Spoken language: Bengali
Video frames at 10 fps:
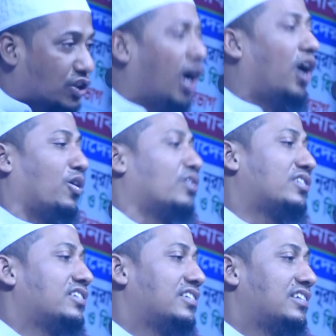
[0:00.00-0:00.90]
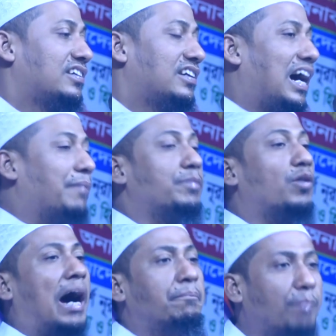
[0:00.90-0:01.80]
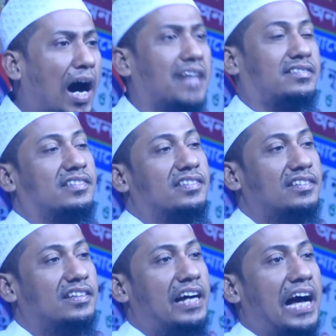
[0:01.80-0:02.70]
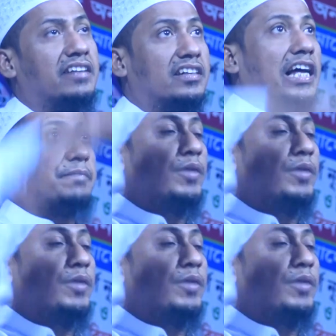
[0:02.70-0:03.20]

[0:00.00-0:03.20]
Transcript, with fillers: আসো আমি মোহাম্মদ আল্লাহর